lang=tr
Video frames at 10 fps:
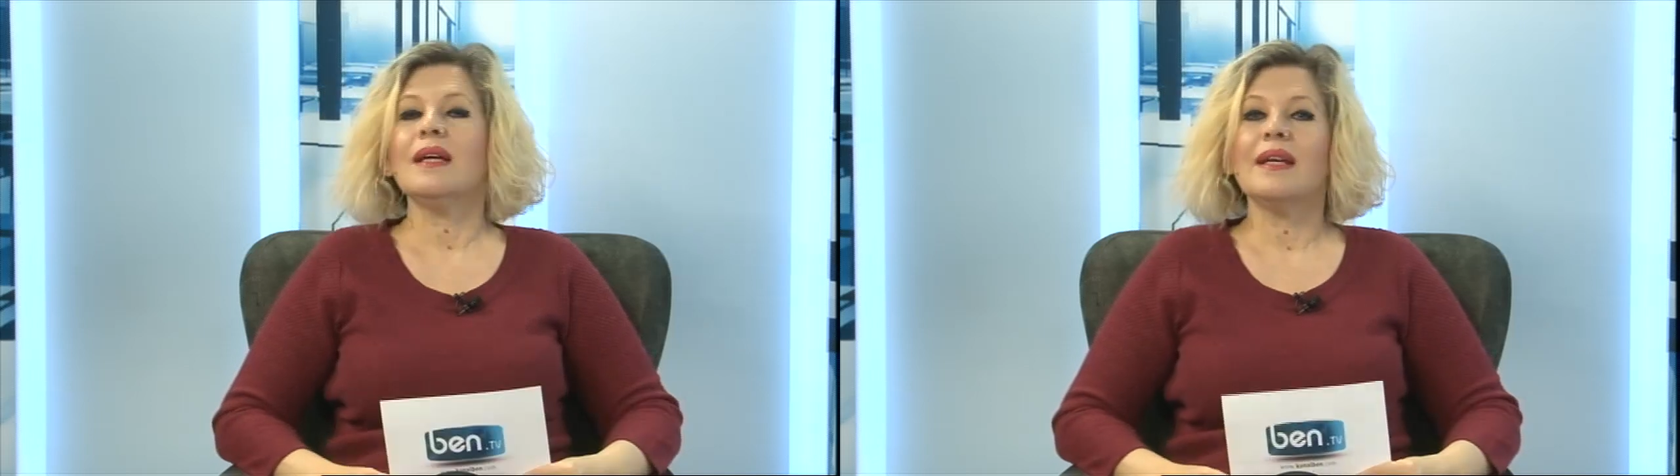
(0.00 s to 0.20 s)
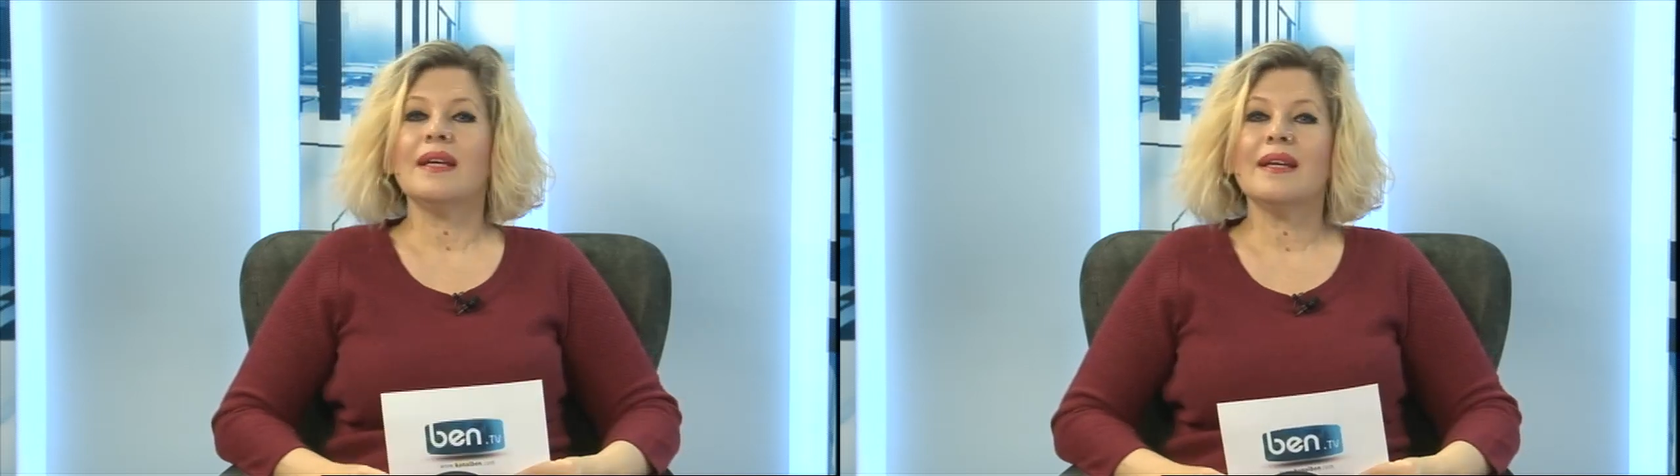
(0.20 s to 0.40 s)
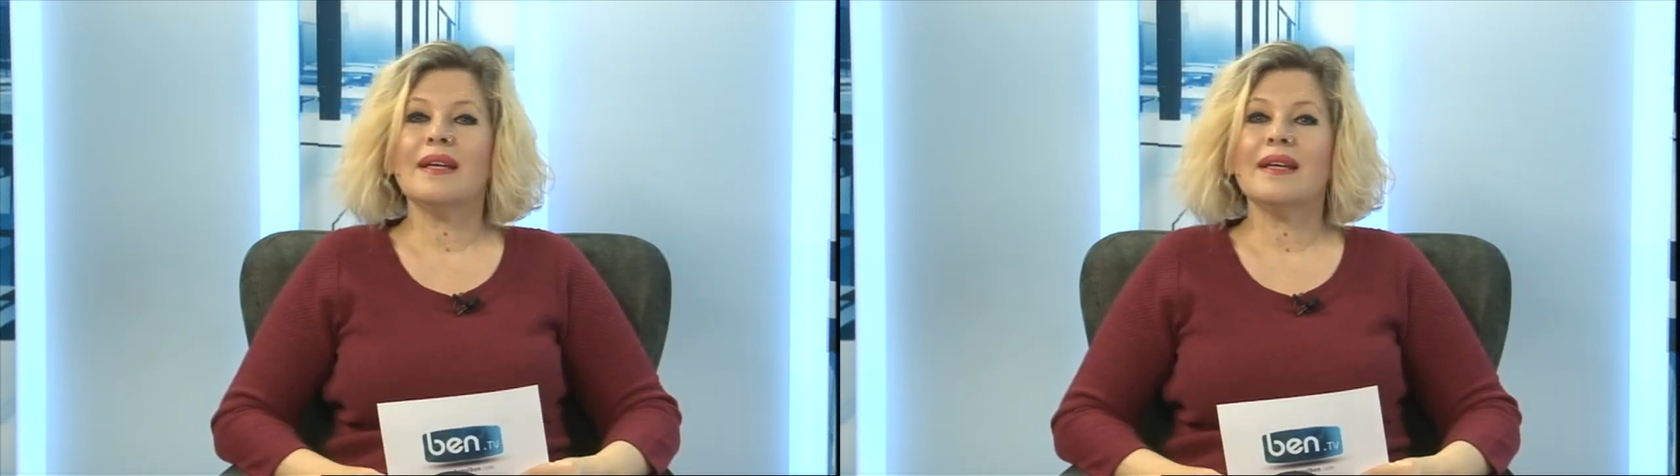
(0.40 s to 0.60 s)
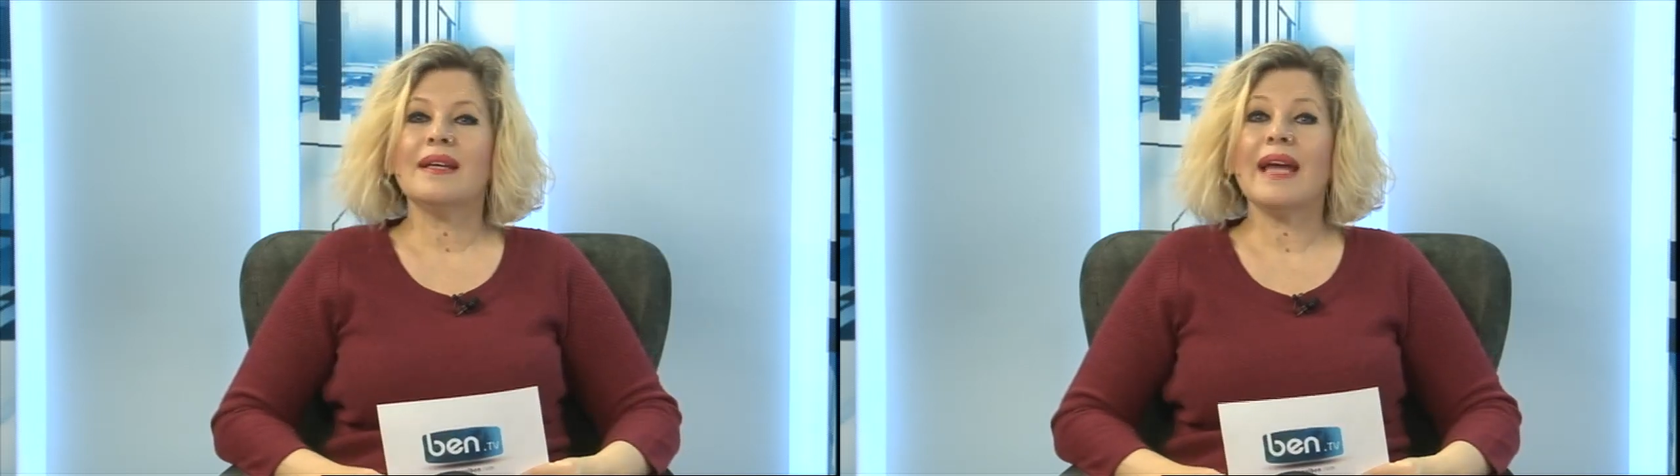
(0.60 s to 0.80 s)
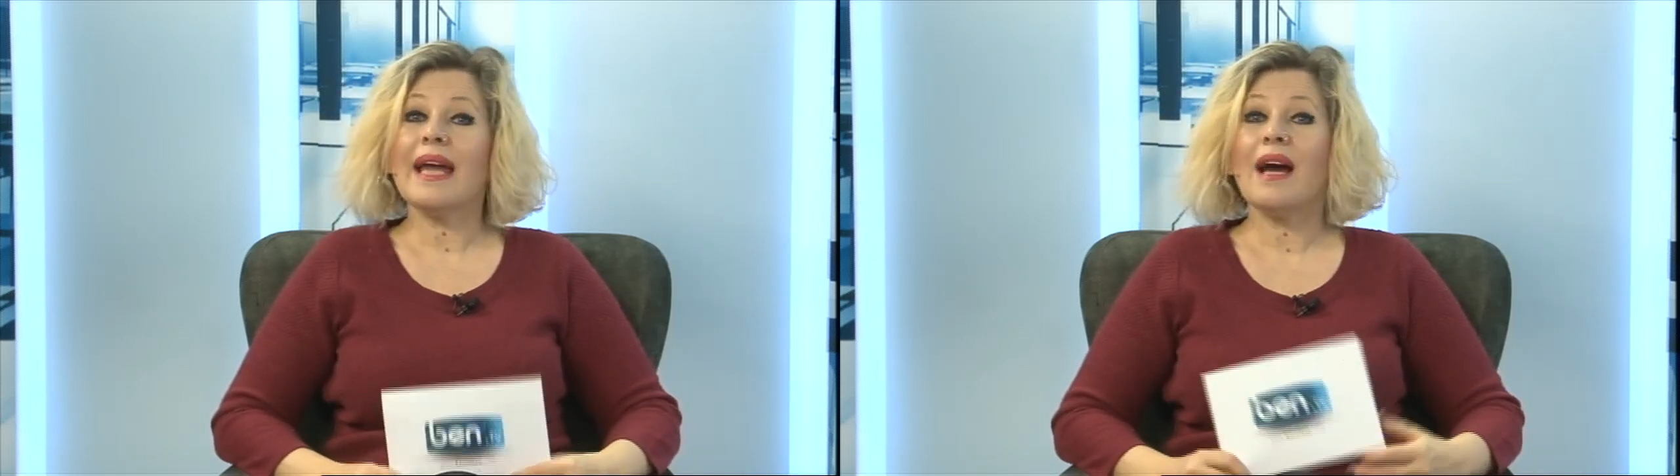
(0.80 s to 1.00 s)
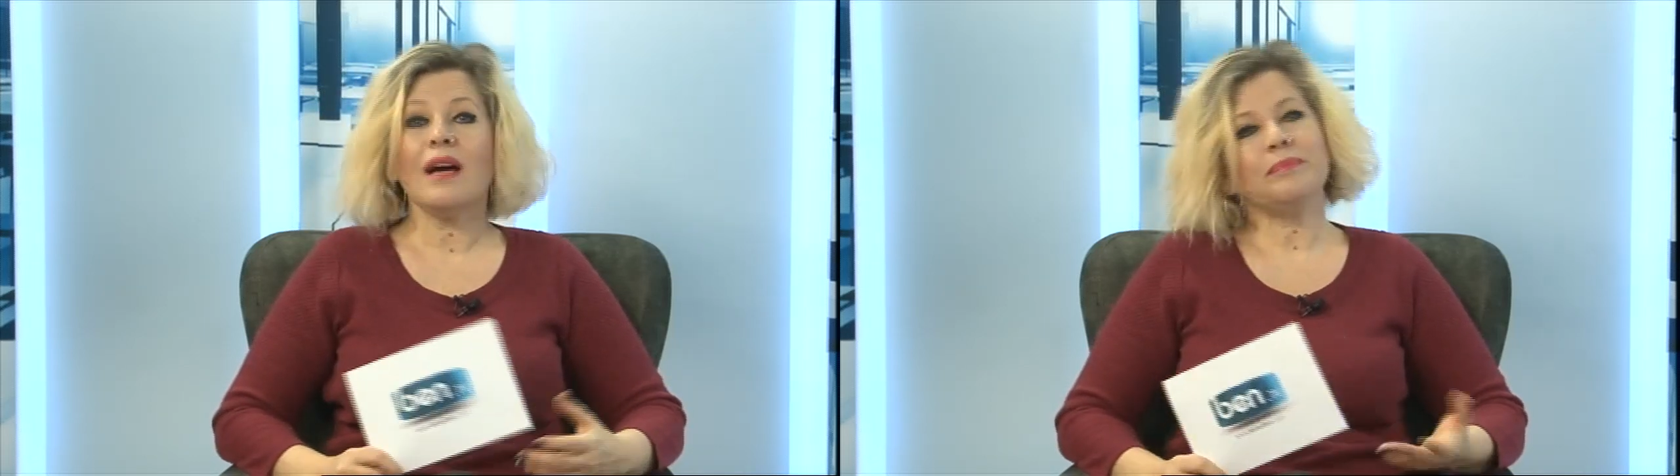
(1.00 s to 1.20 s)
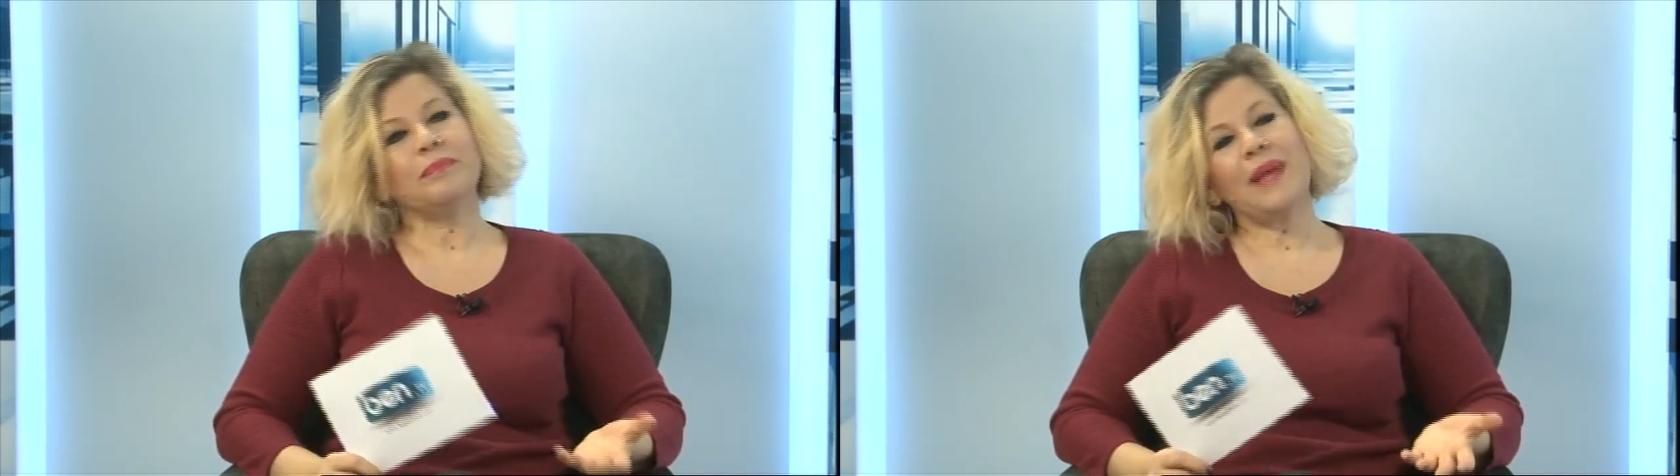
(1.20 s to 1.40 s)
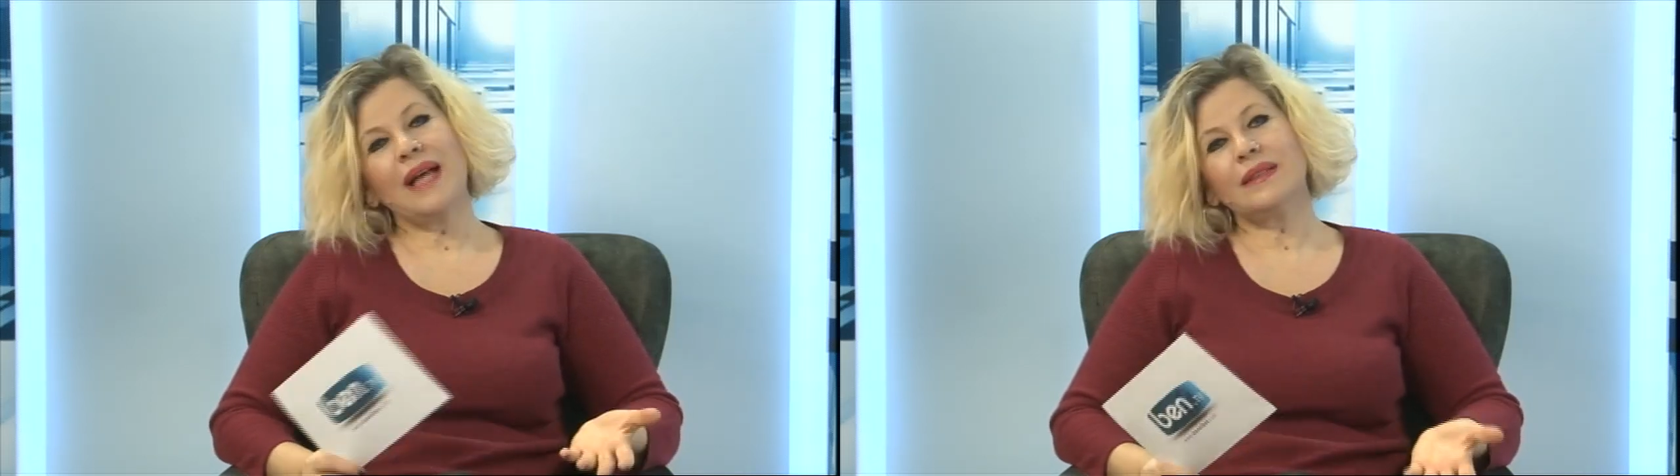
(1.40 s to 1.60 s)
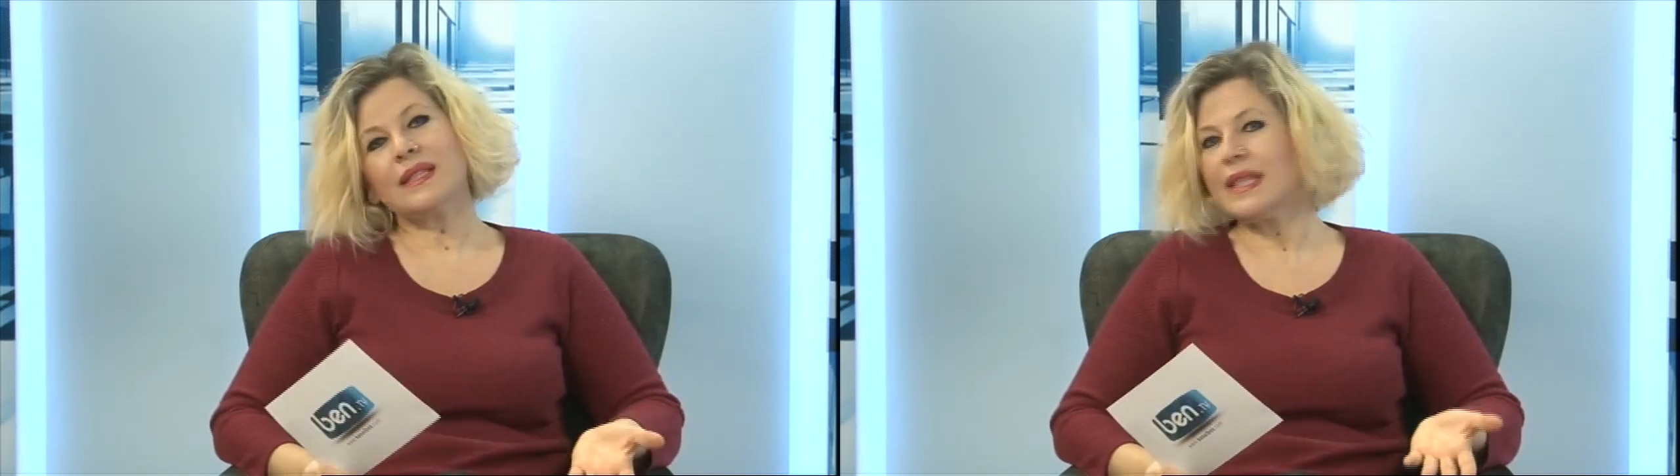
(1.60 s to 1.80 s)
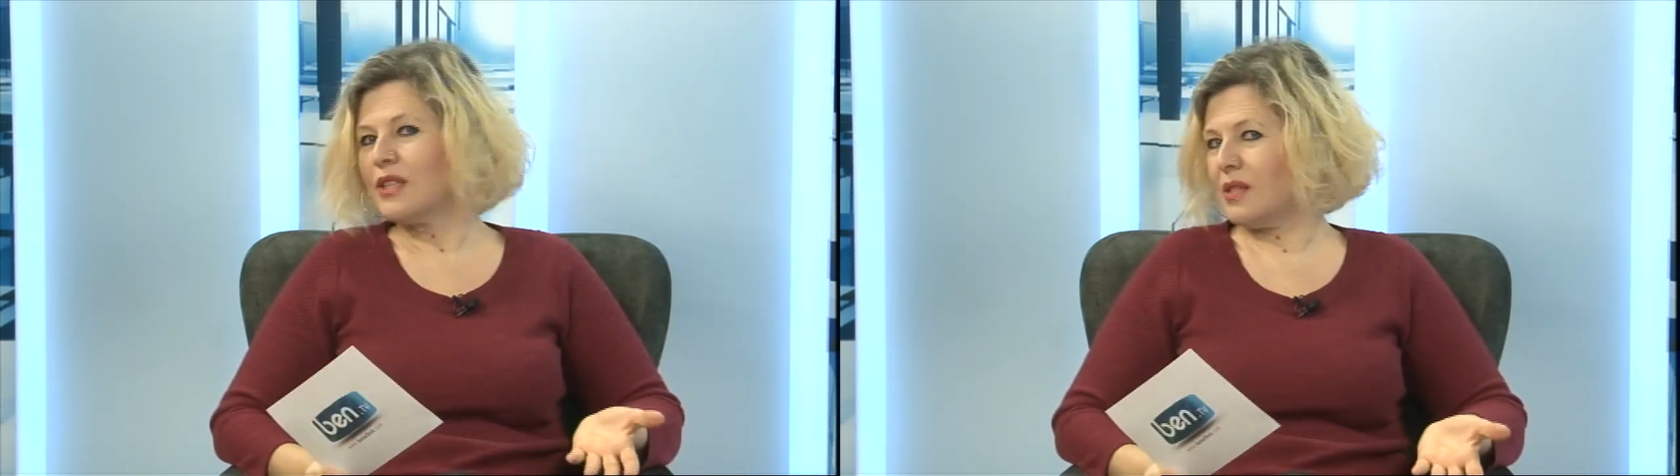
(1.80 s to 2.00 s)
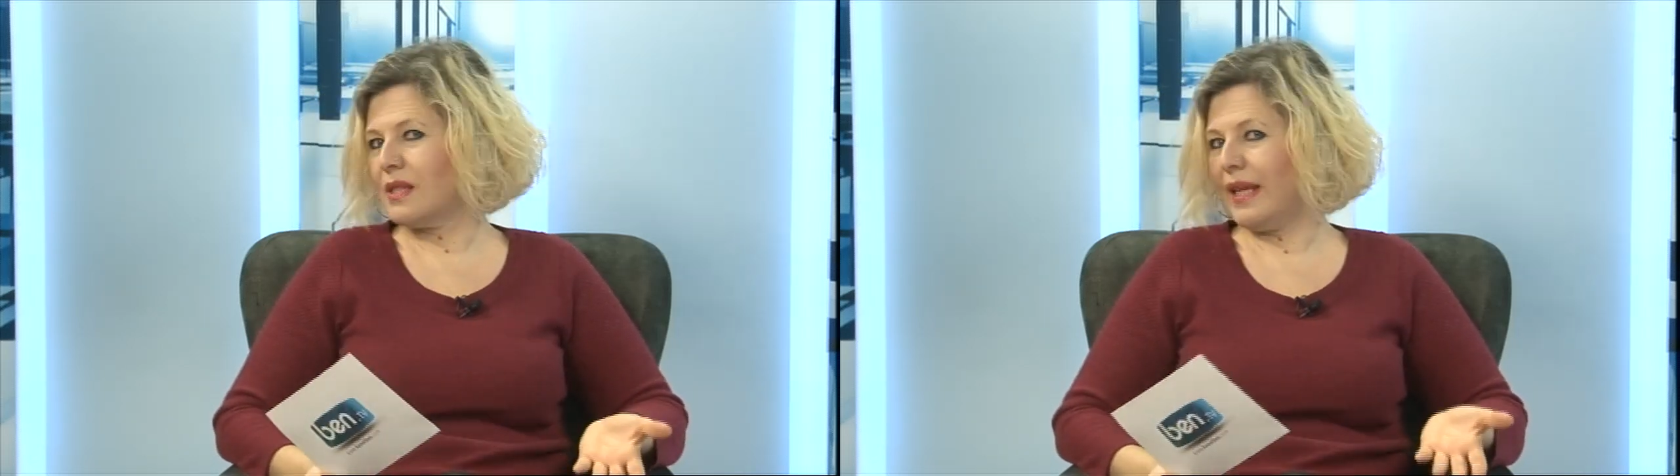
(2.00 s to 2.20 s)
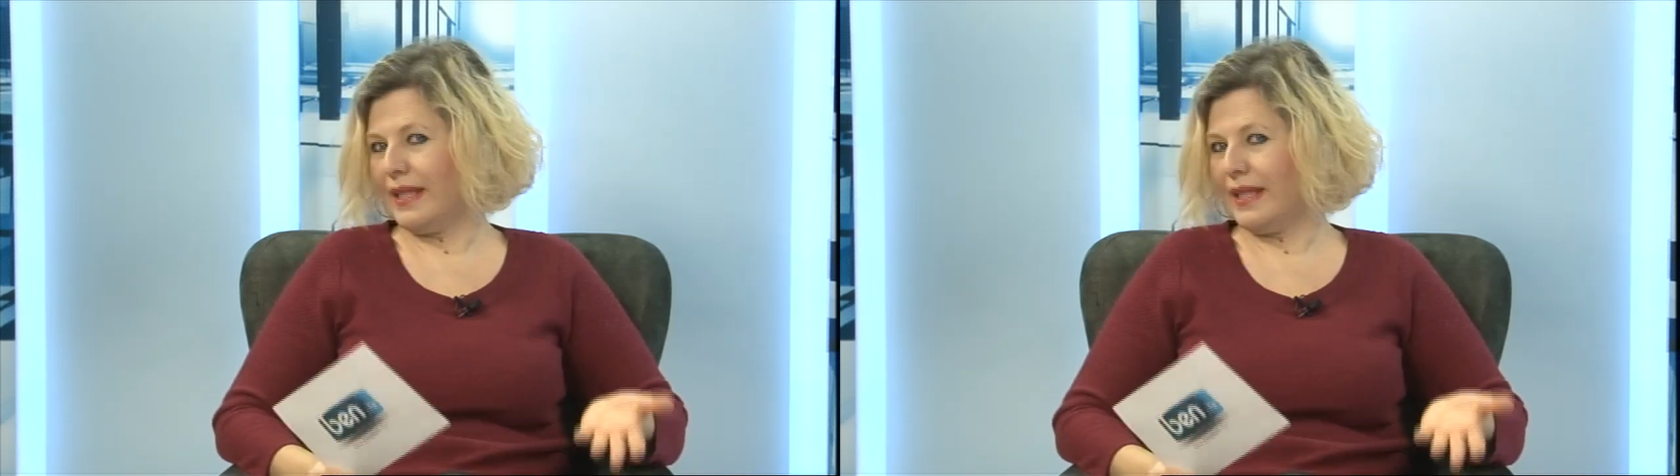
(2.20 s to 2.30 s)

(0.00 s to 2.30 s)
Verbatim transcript: E, ben kısacası